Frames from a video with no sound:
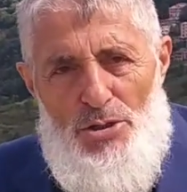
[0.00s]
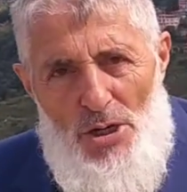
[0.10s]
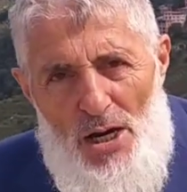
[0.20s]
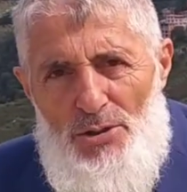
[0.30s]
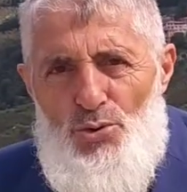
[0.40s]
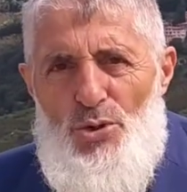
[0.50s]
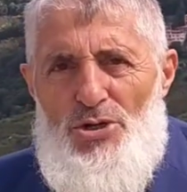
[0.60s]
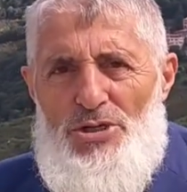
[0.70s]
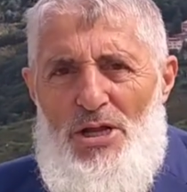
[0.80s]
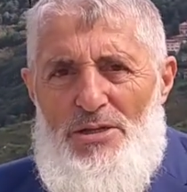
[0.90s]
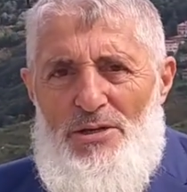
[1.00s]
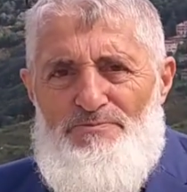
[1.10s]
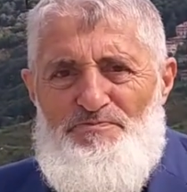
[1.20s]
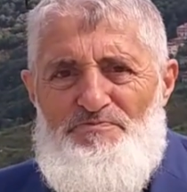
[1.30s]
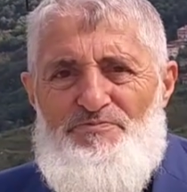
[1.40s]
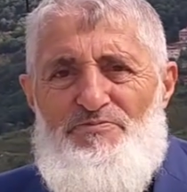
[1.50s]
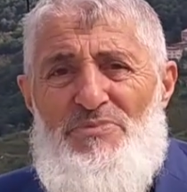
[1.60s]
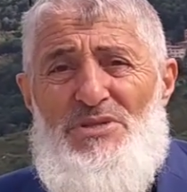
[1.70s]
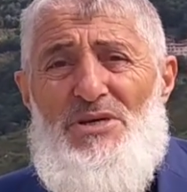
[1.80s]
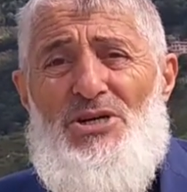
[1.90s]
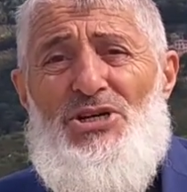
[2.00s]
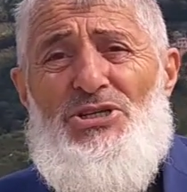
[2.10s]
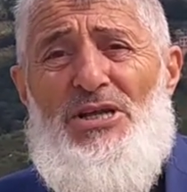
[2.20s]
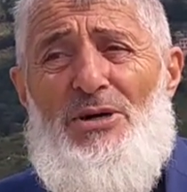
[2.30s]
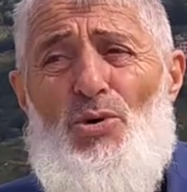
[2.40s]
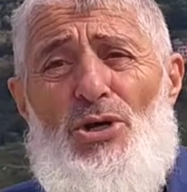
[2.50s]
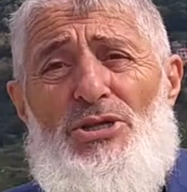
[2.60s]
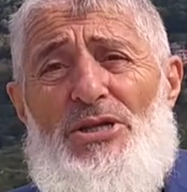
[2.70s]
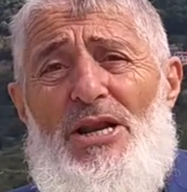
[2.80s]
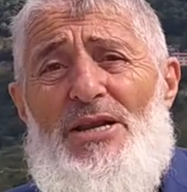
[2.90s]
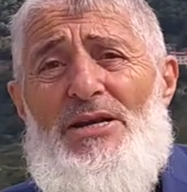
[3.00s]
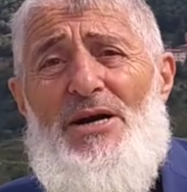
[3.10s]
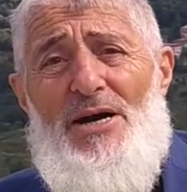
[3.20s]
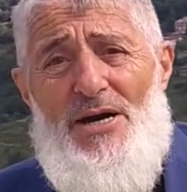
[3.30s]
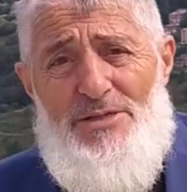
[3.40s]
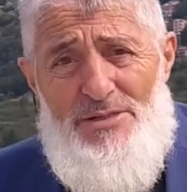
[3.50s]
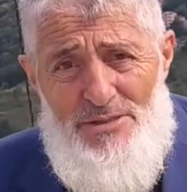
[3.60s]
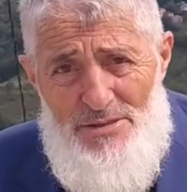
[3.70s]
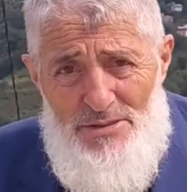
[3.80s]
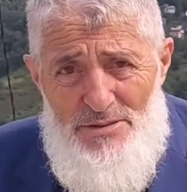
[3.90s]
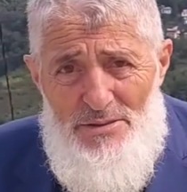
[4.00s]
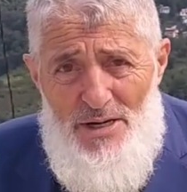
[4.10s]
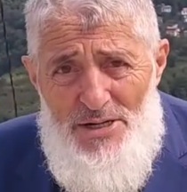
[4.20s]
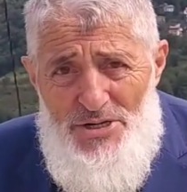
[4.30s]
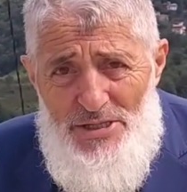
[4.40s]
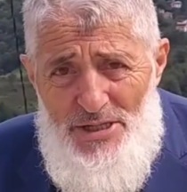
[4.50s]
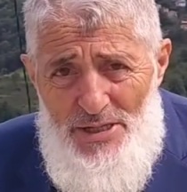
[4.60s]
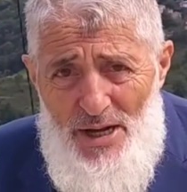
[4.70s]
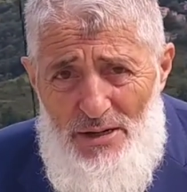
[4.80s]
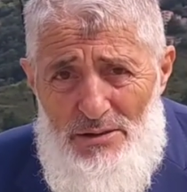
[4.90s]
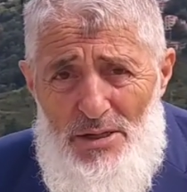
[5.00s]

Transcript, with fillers: Yağlı güreşlerde kıştan öğrencilerin kayak hareketiyle